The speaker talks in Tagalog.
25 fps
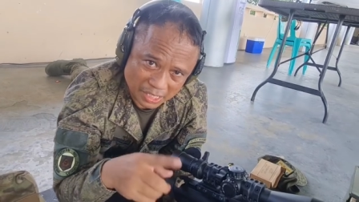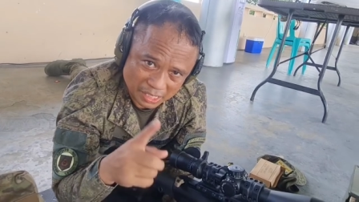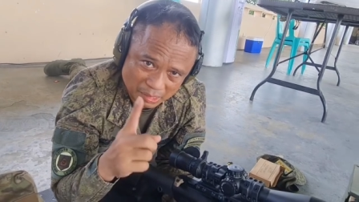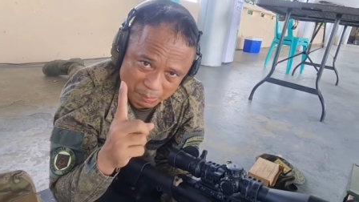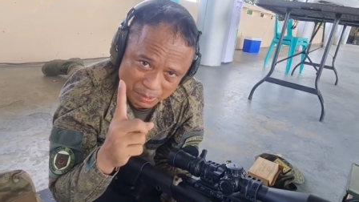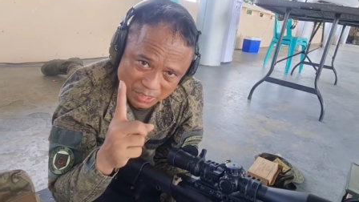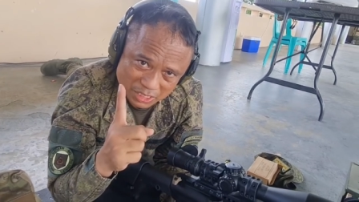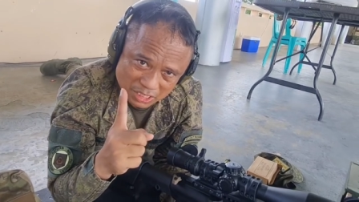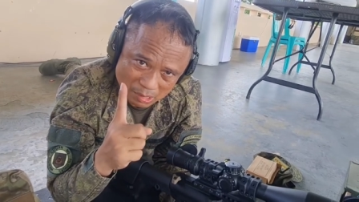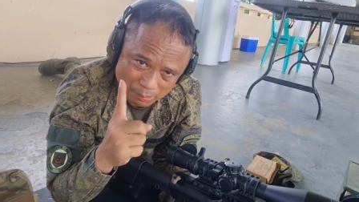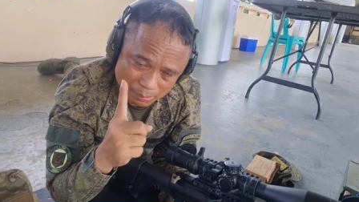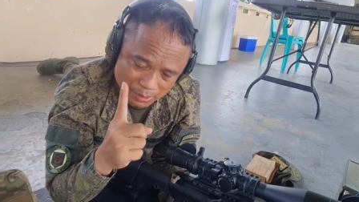Ang
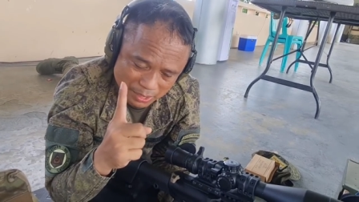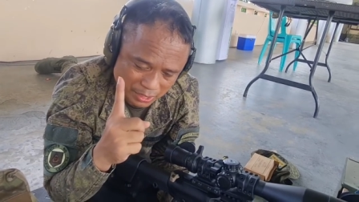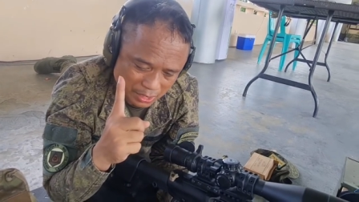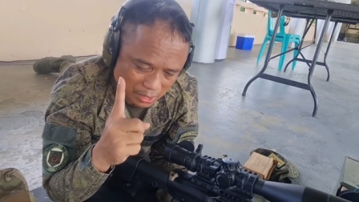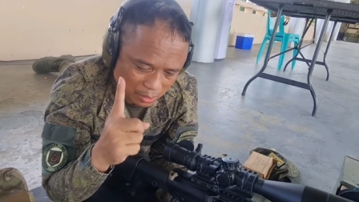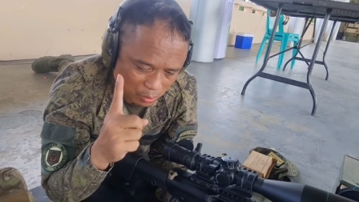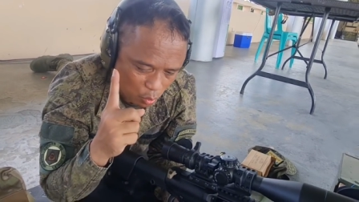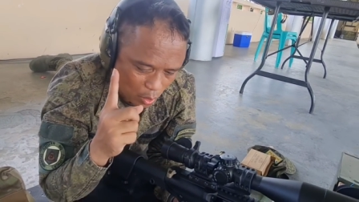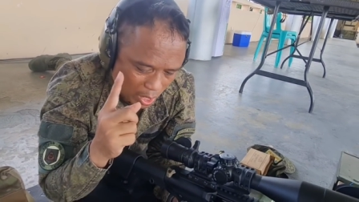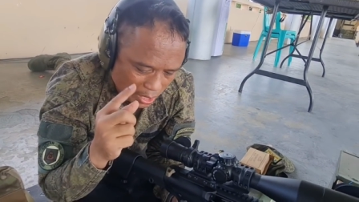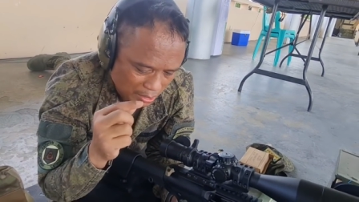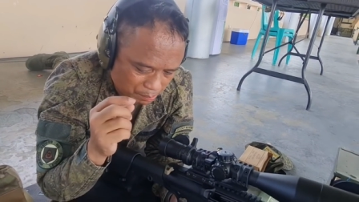ibig
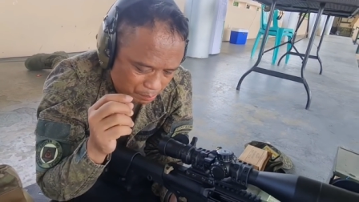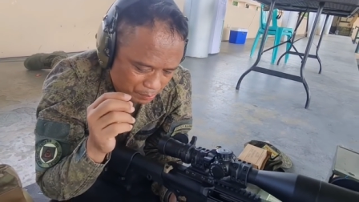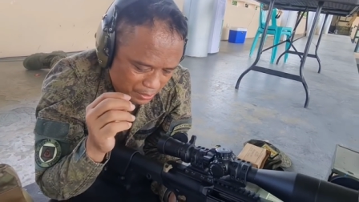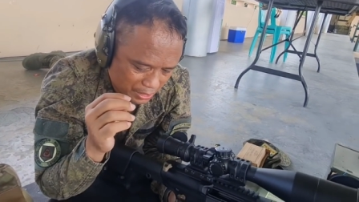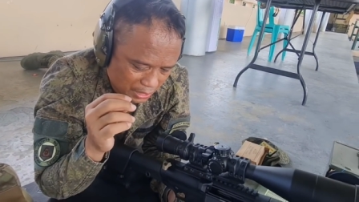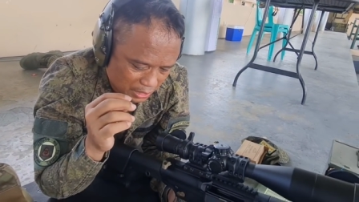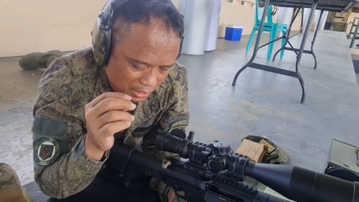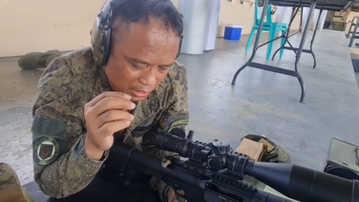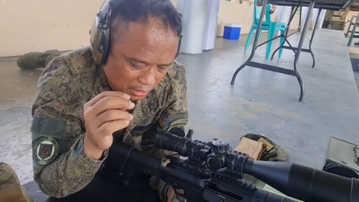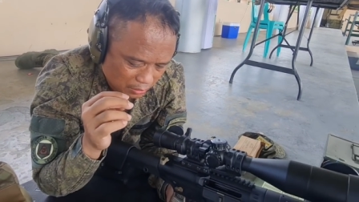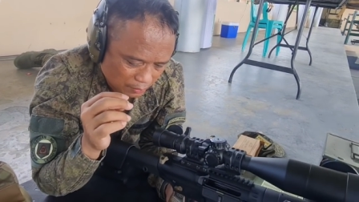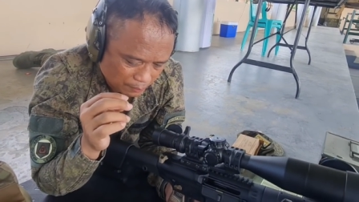sabihin ng 1
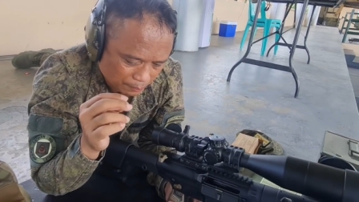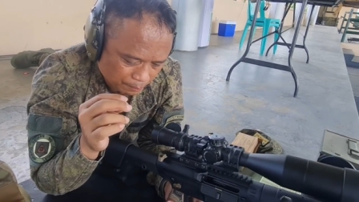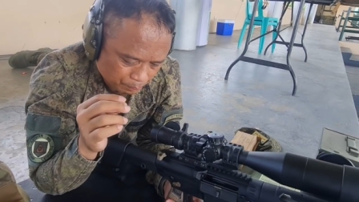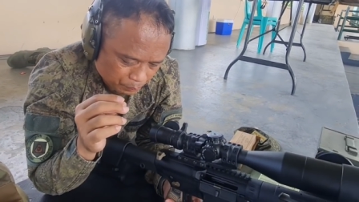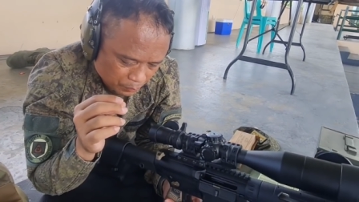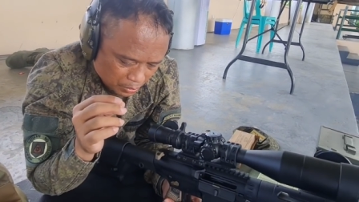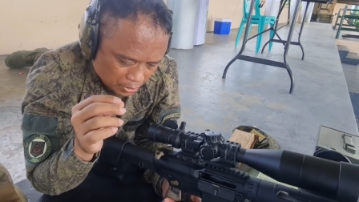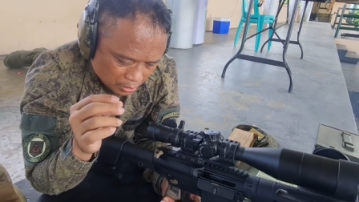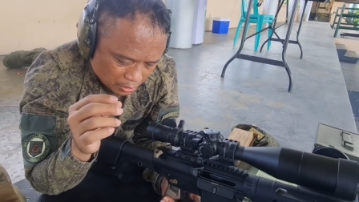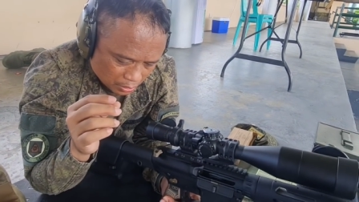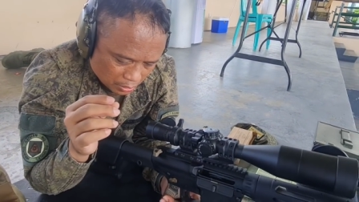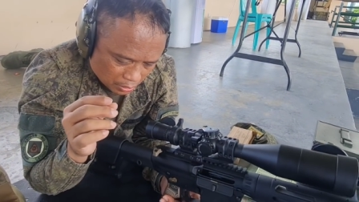mil
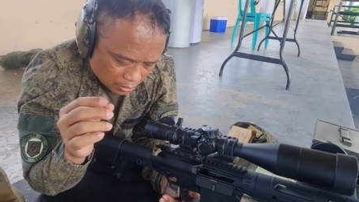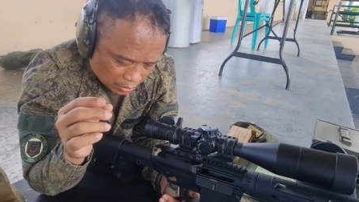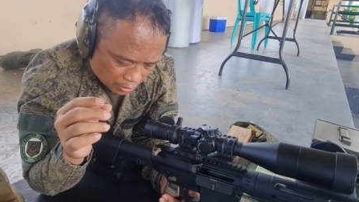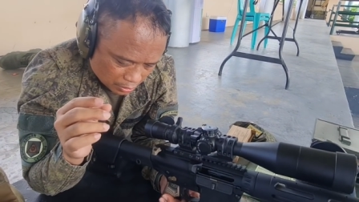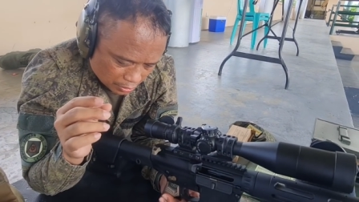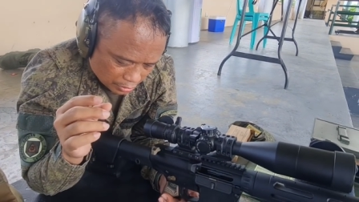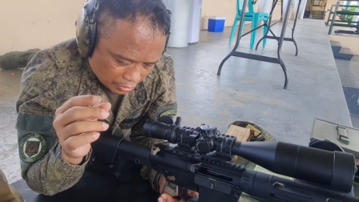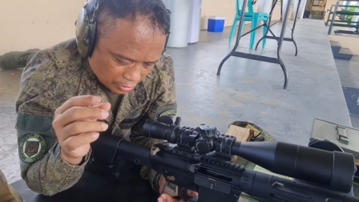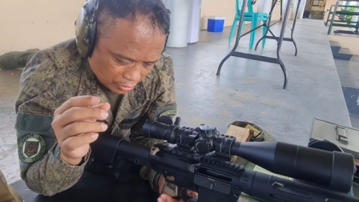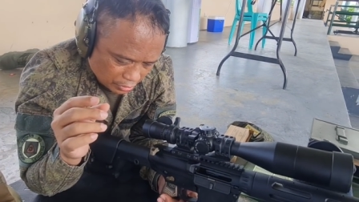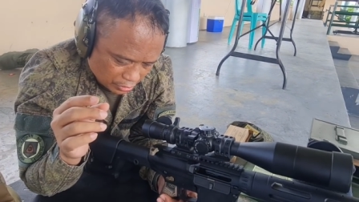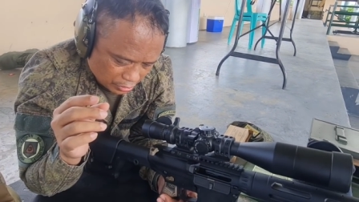
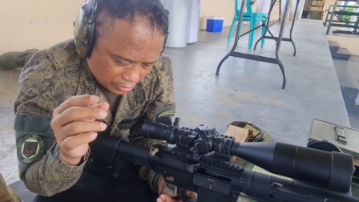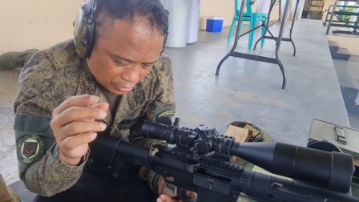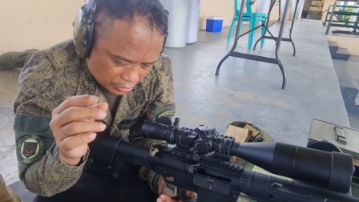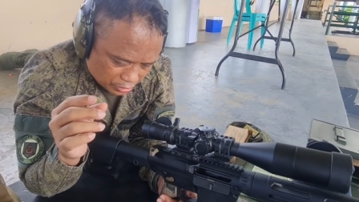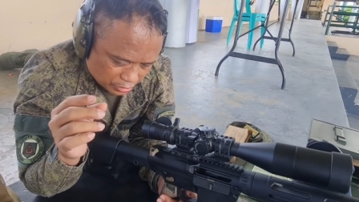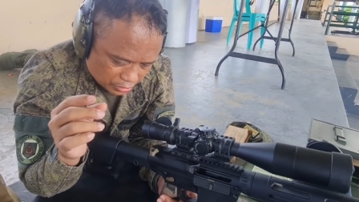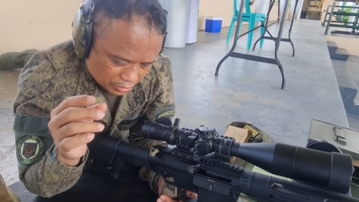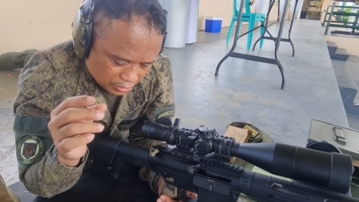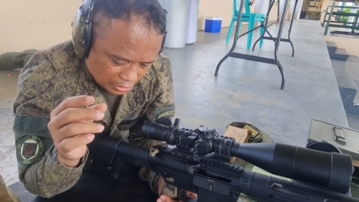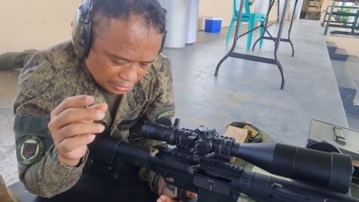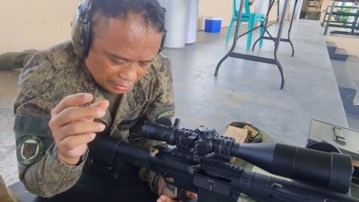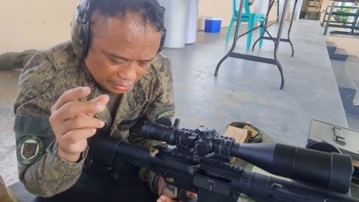
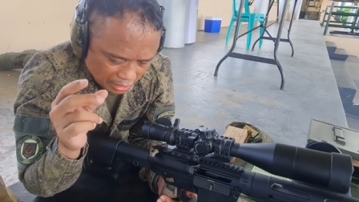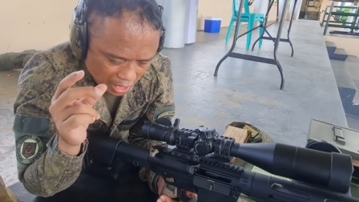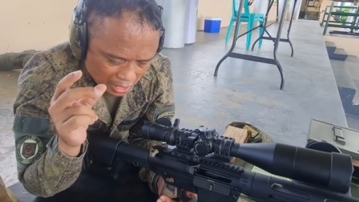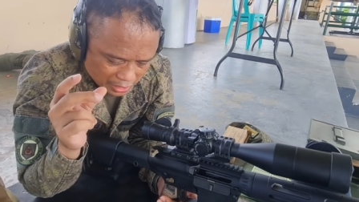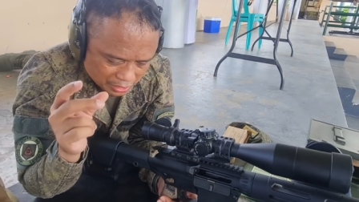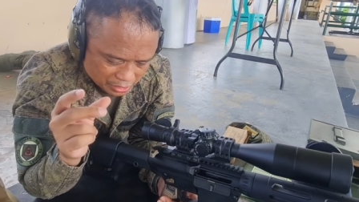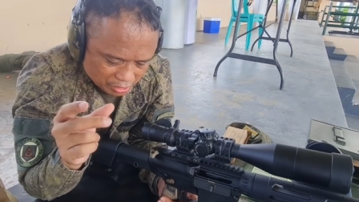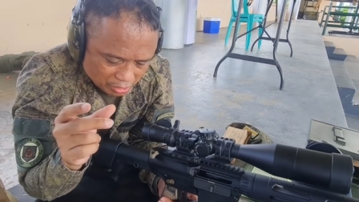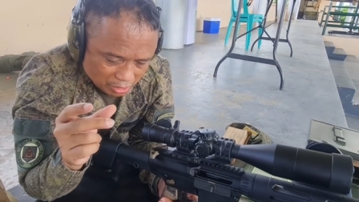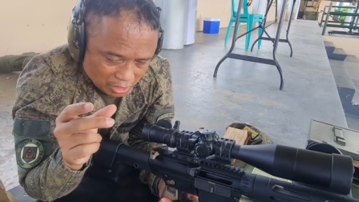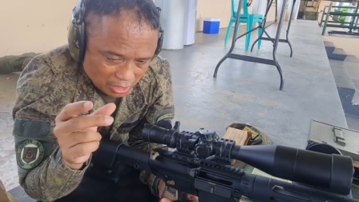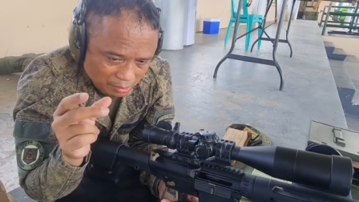is an
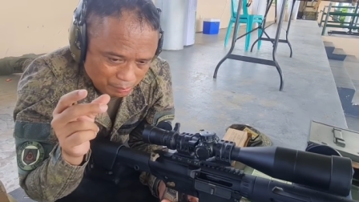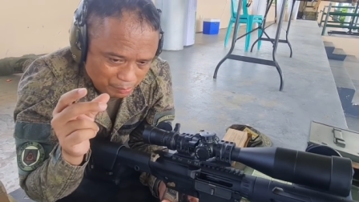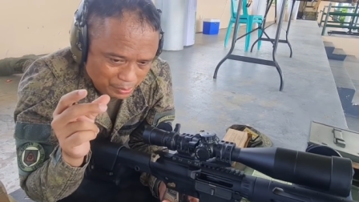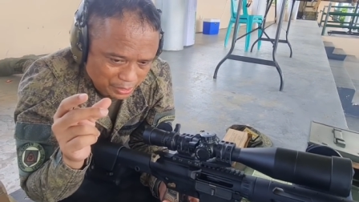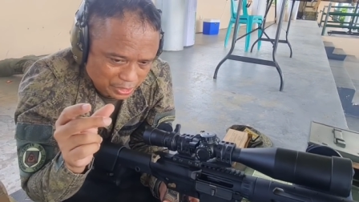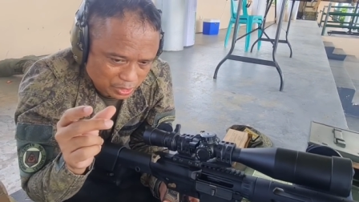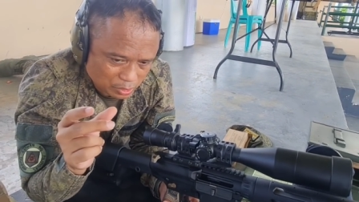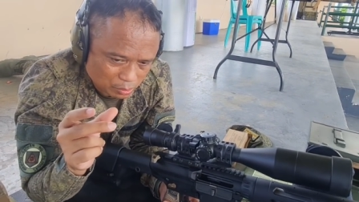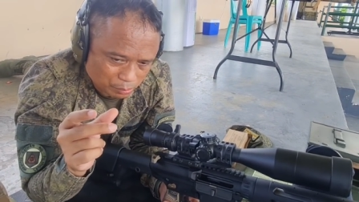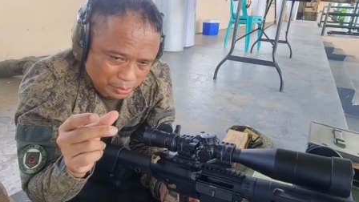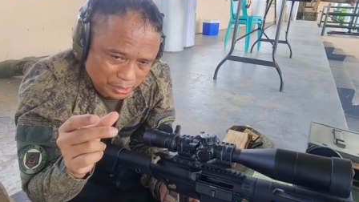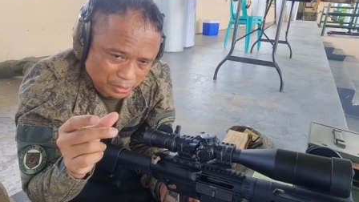angular
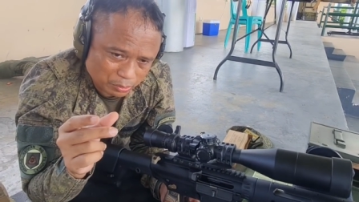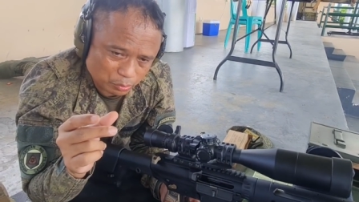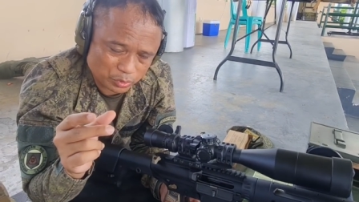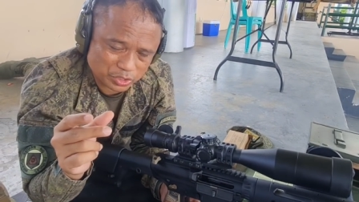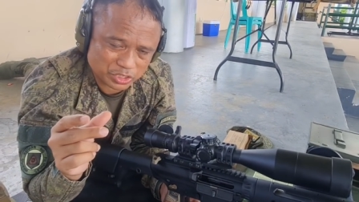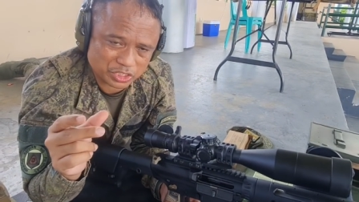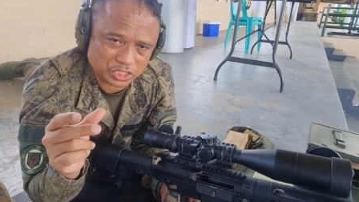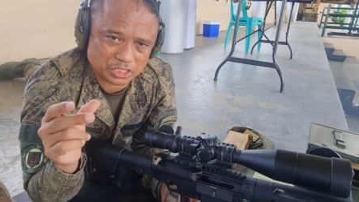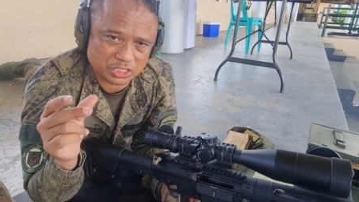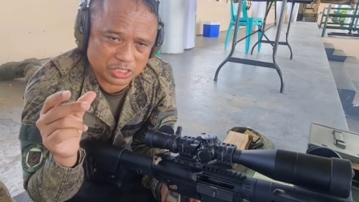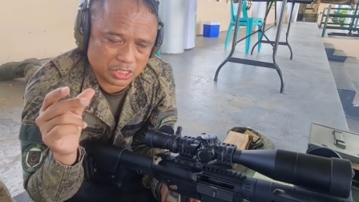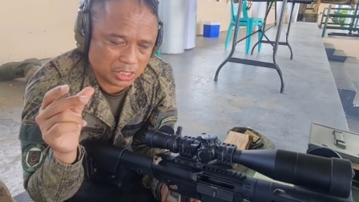measurement
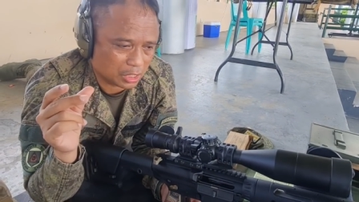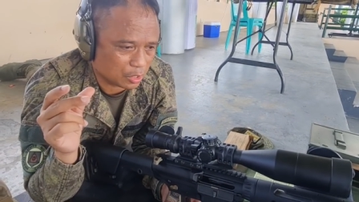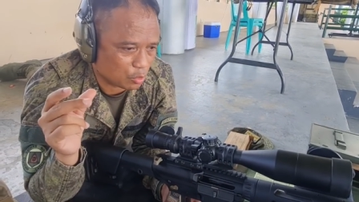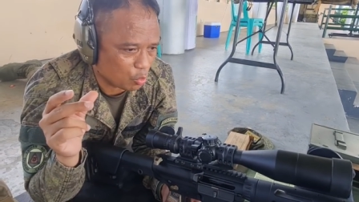which is